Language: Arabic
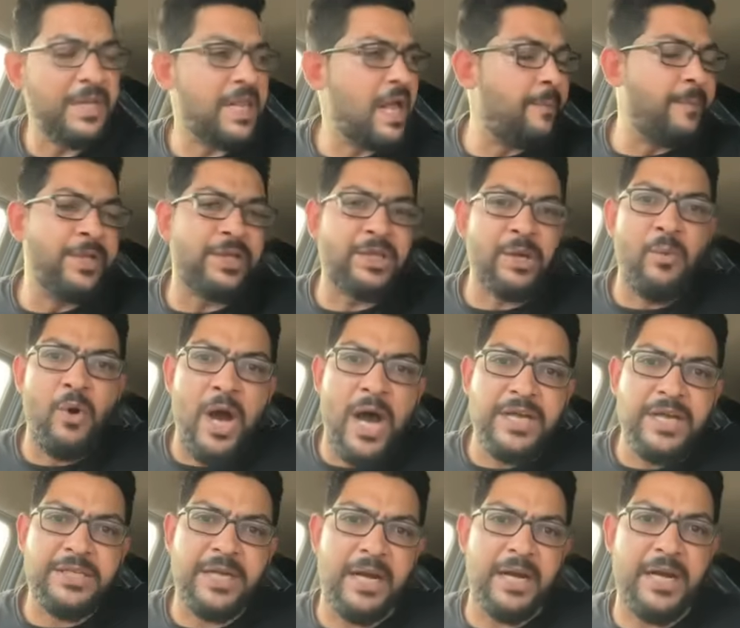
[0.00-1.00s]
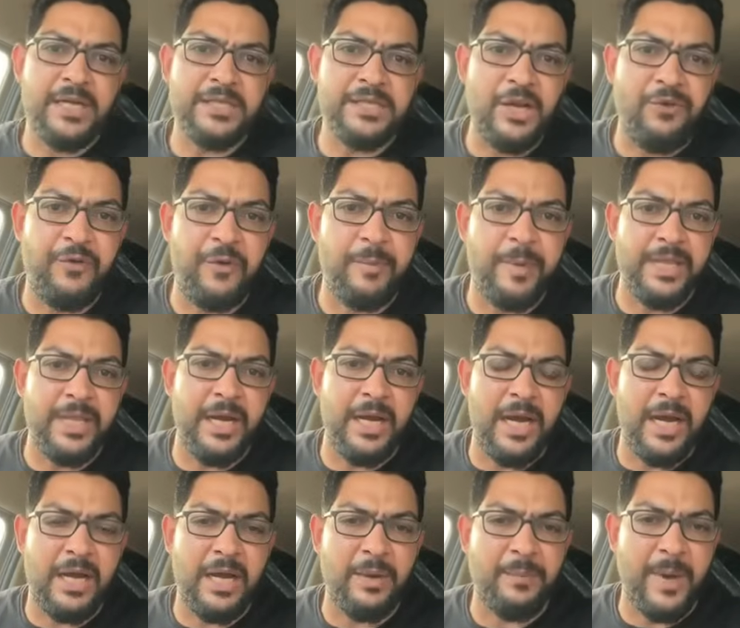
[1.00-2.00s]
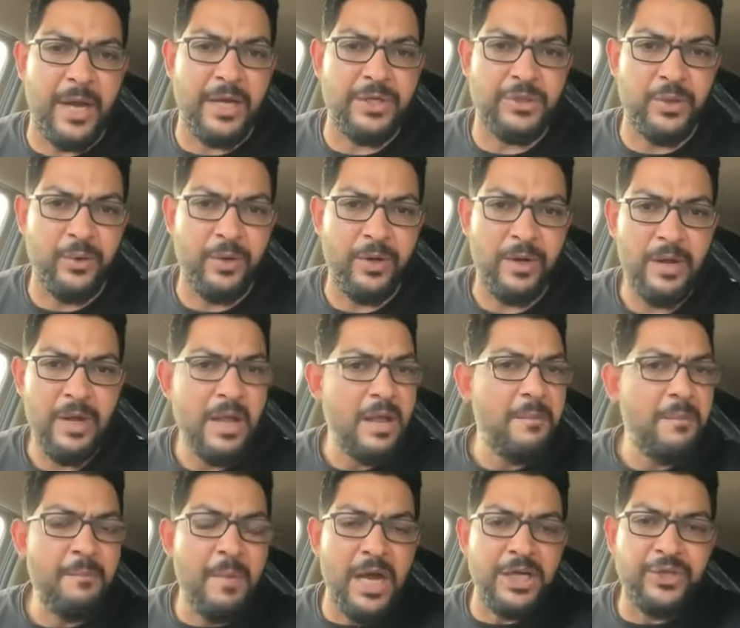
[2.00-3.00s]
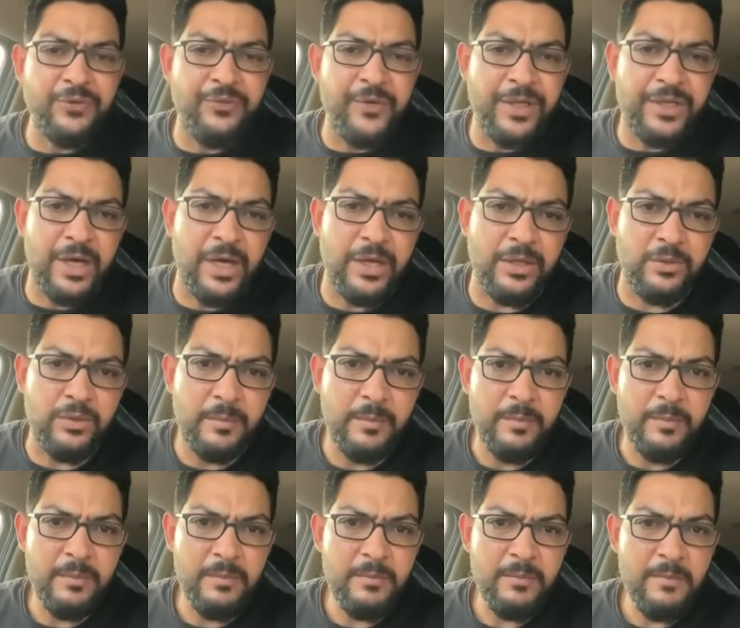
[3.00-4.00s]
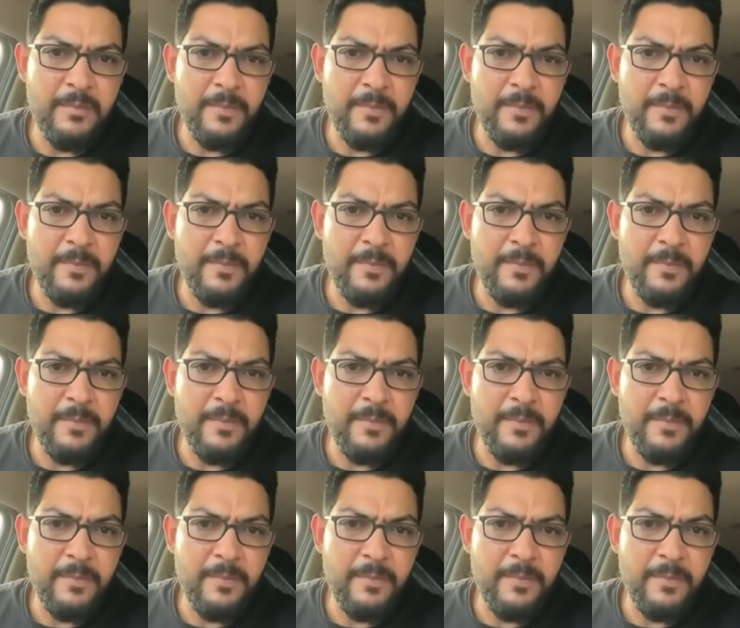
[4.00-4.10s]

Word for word: ما دام انت محاصر انا نازل في مدني ليك اربع شهور ما شفنا تقدم